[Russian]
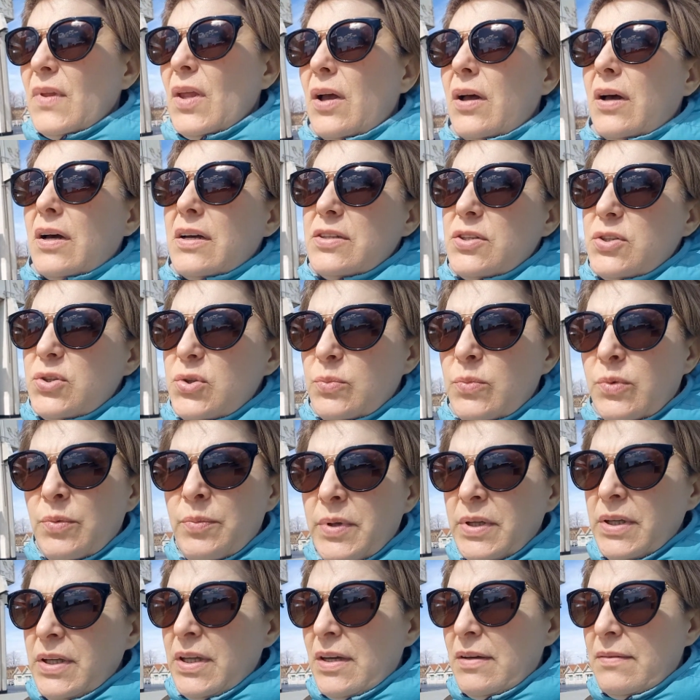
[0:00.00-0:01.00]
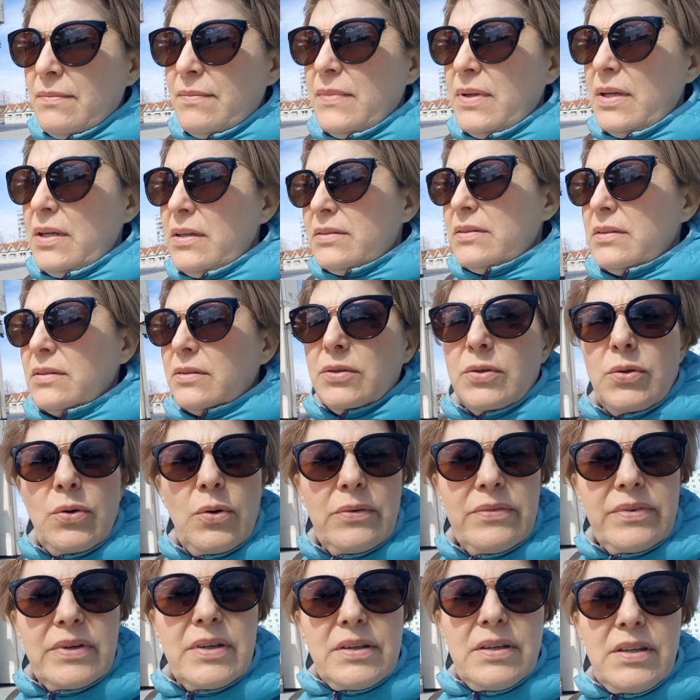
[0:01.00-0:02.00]
Костюм у меня этот
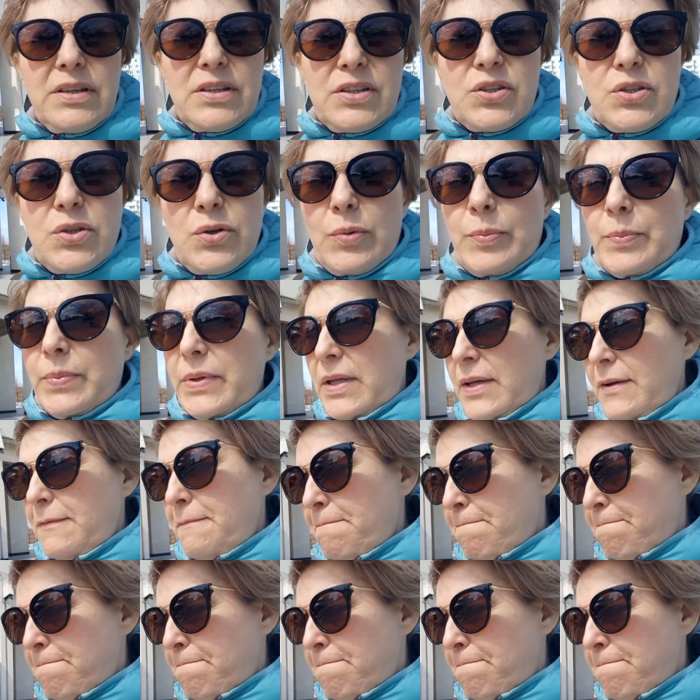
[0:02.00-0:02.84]
новый, не теплый.